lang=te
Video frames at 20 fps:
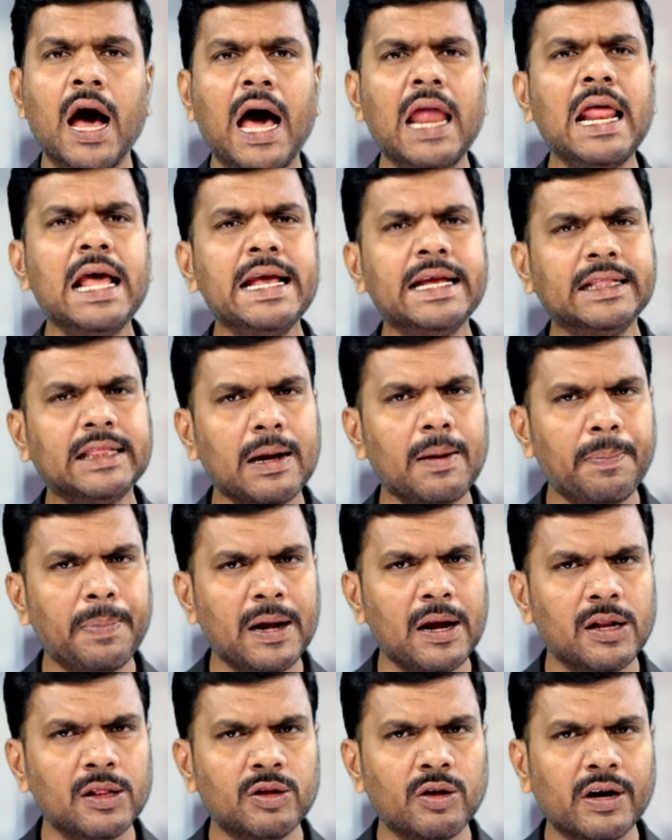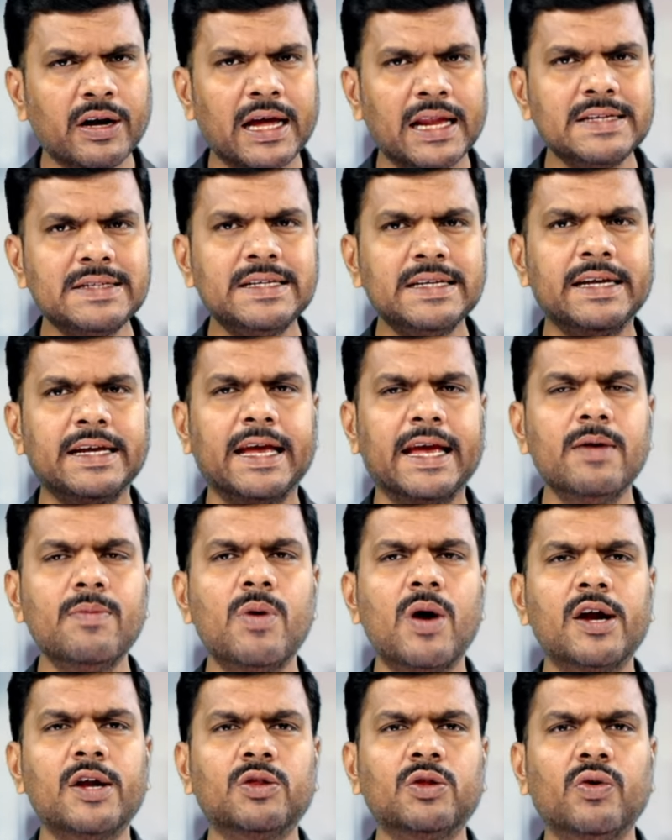అలా ఇతర పిల్లలతో కలిసి గేమ్
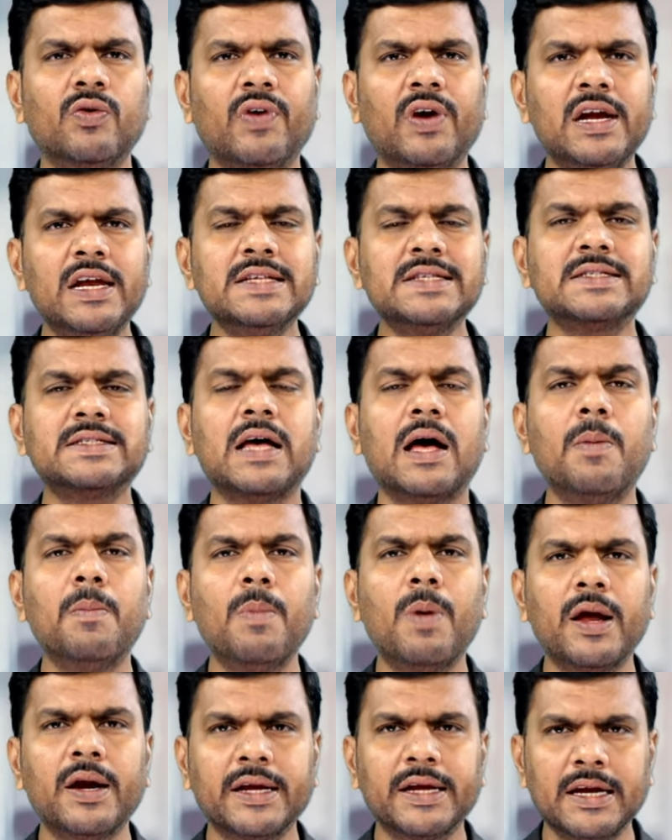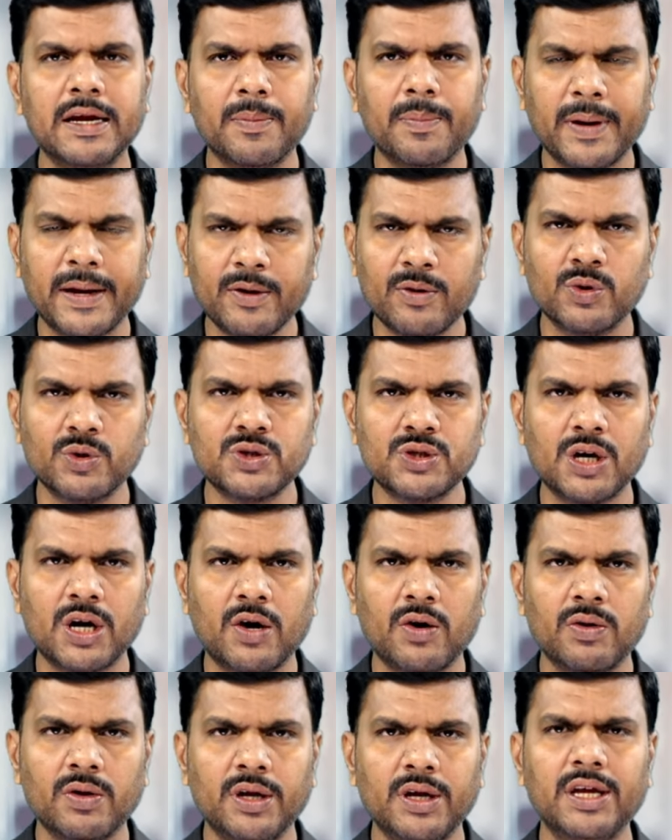ఆడుతూ వెళ్ళి సాంబార్ గిన్నెపై
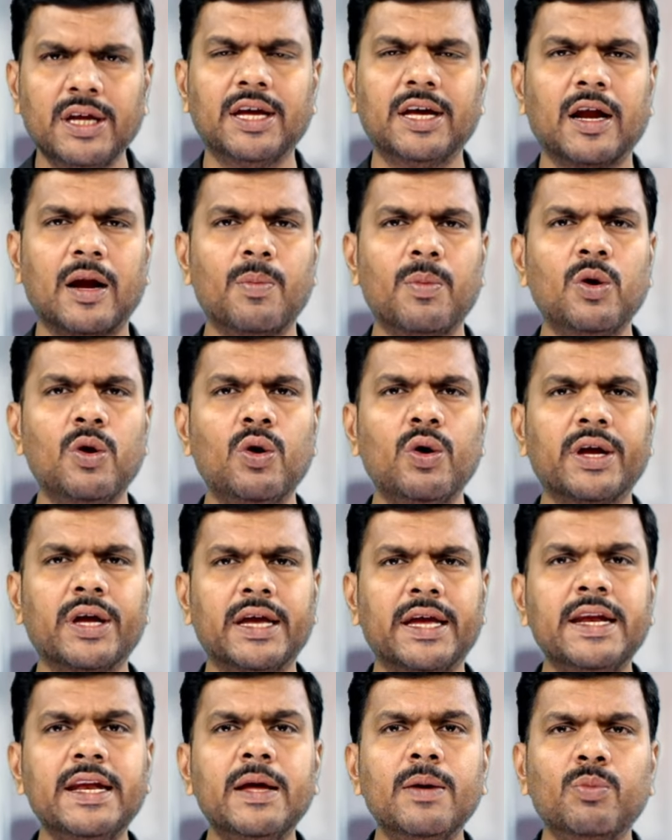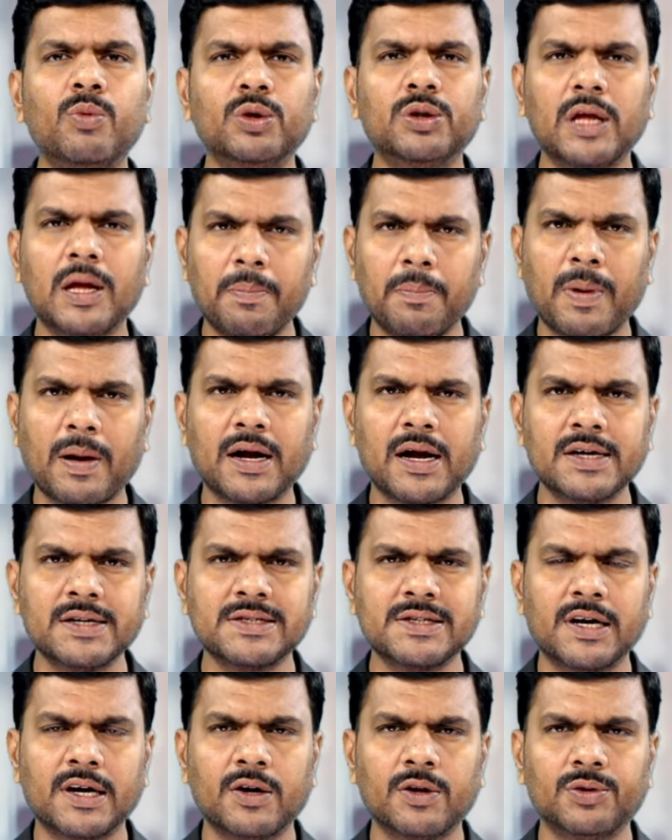కూర్చున్నాడు ఈ క్రమంలో గిన్నె మూత పక్కకు
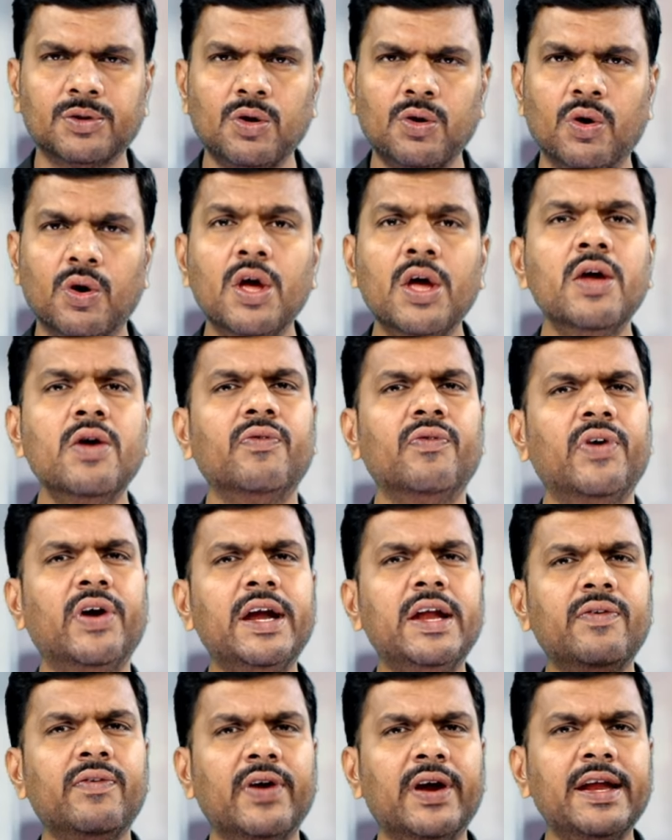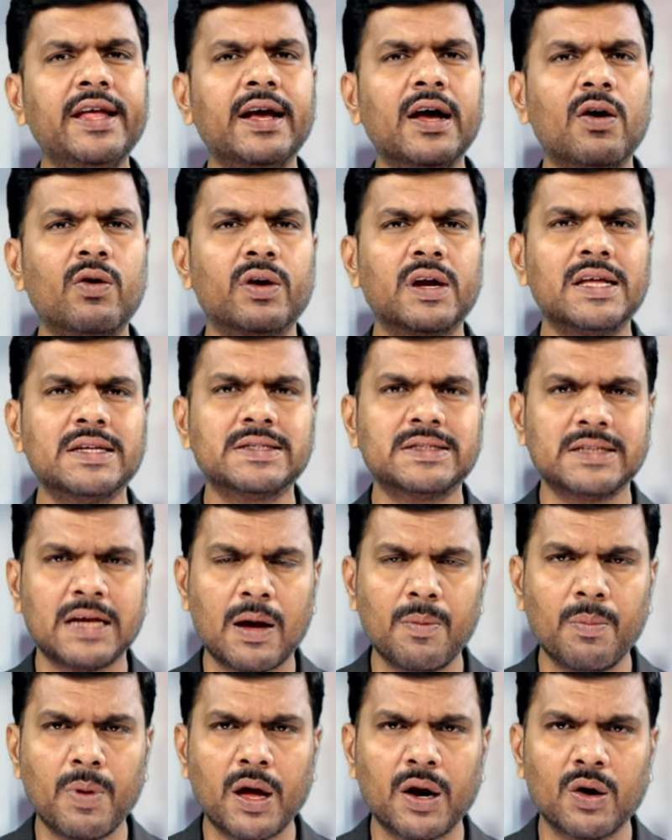జరగడంతో వేడి వేడిగా ఉన్న
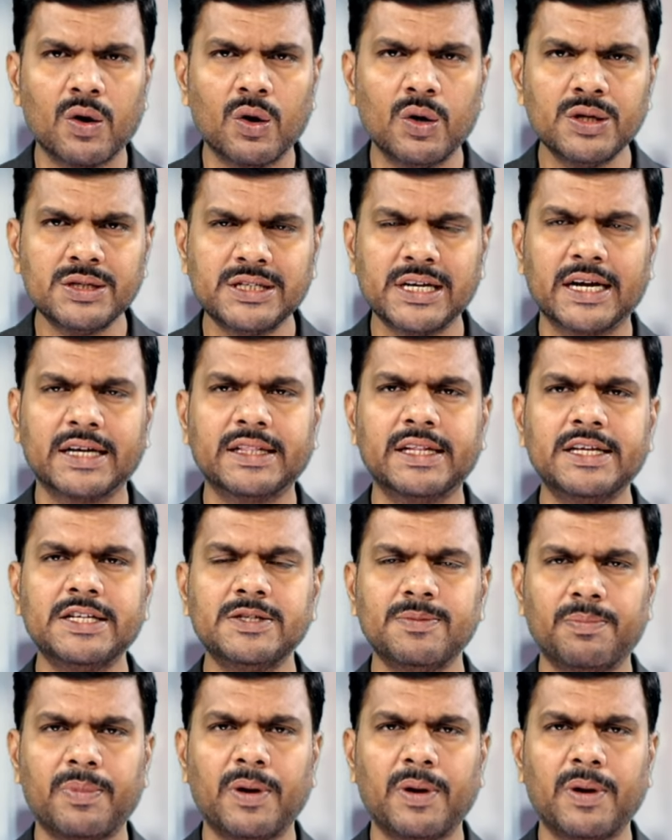సాంబార్లో జగదీష్